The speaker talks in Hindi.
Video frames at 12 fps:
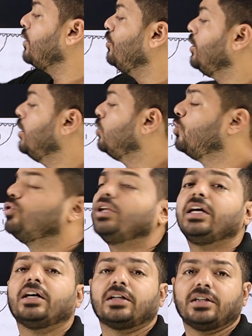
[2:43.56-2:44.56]
हैं और ये दोनों
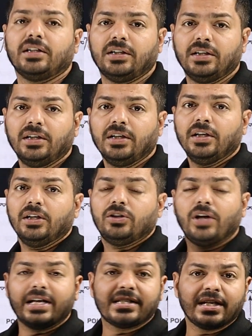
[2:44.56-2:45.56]
नहीं करते
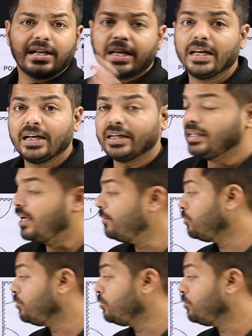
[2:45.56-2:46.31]
तो ऐसा नहीं करना है